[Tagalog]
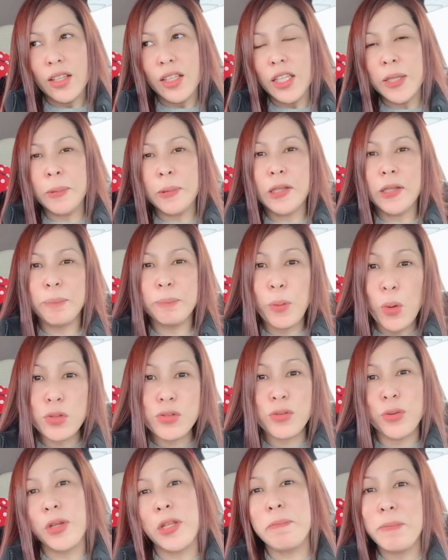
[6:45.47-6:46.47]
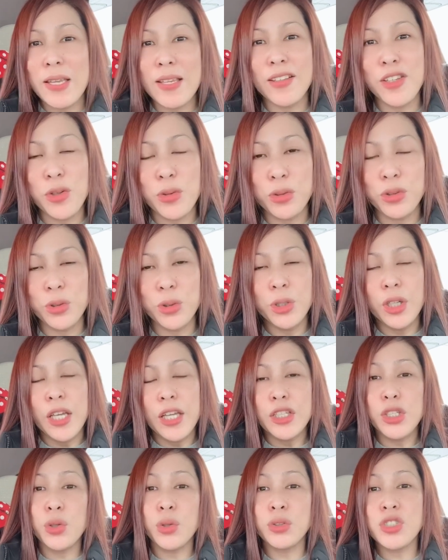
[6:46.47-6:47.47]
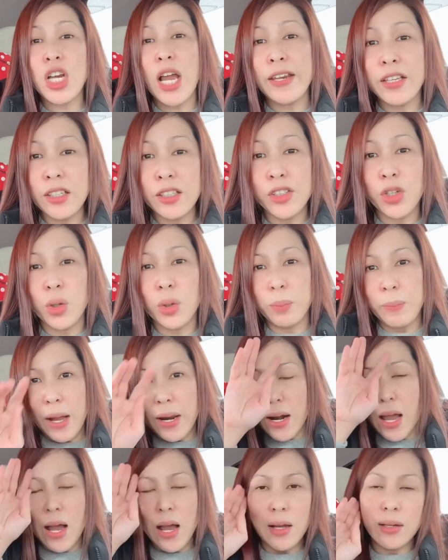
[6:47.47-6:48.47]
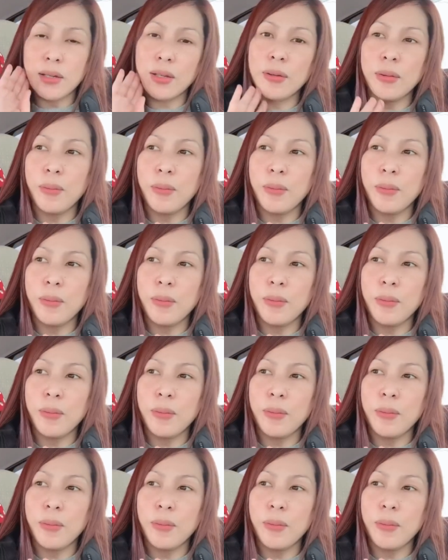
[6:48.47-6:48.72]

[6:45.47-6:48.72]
i-post or i-pin yung, yung channel nyo para,